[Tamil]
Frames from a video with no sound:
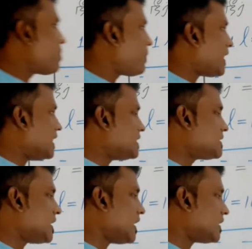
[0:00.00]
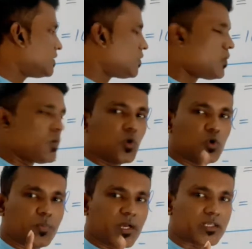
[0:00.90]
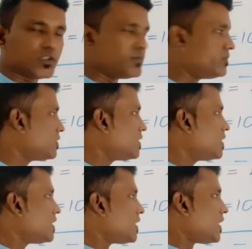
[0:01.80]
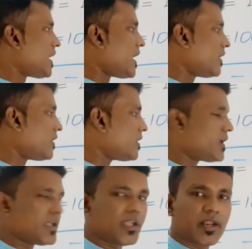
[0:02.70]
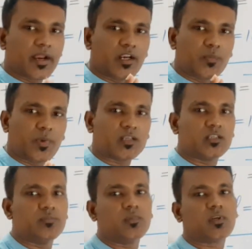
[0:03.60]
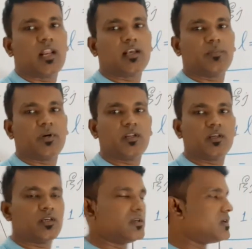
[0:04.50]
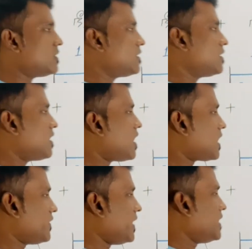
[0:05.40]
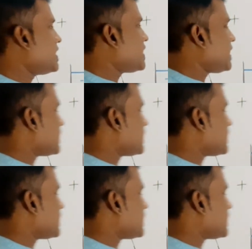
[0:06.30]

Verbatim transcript: பழச்சாறு ஒரு பங்கும் நீர் இரண்டு பங்கும் கலக்கப்பட்டிருக்கு ஆகவே இங்கே